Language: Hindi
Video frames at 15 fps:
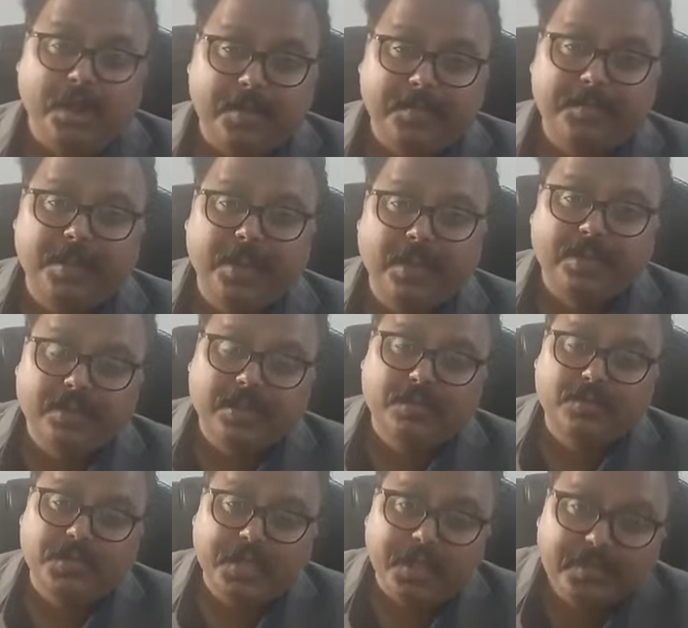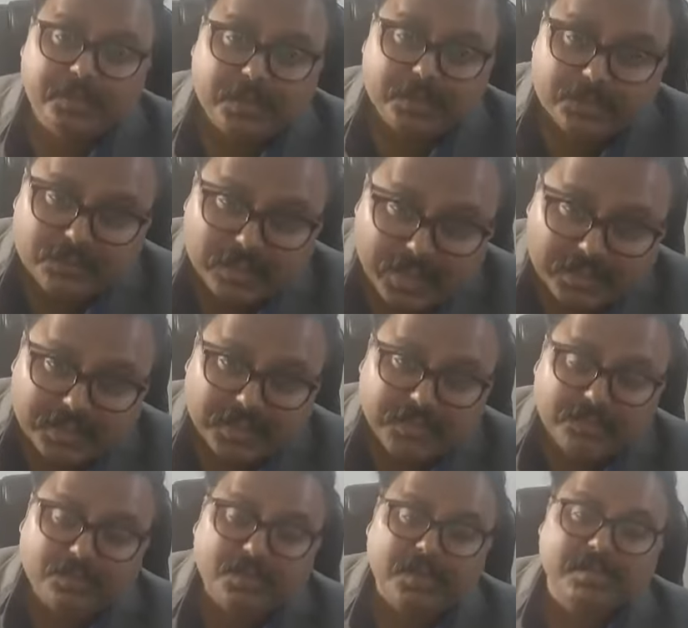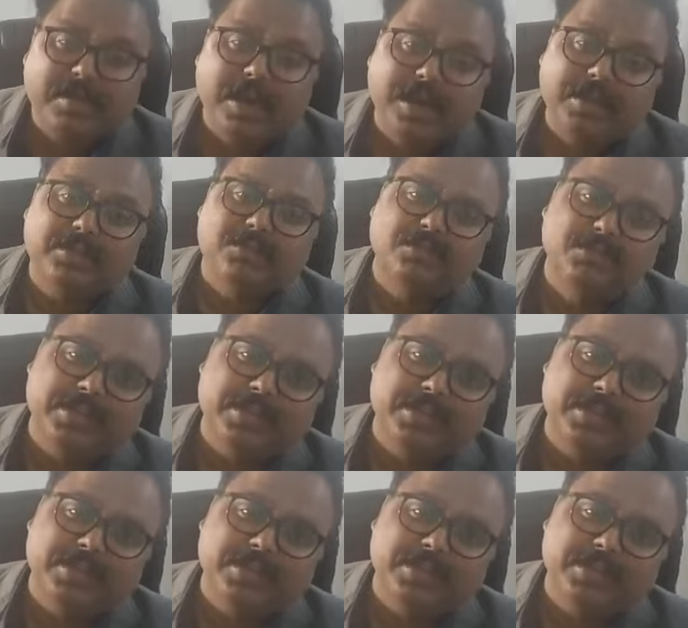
अपने अंदर वो हिम्मत जुटाई थी पूरे भारत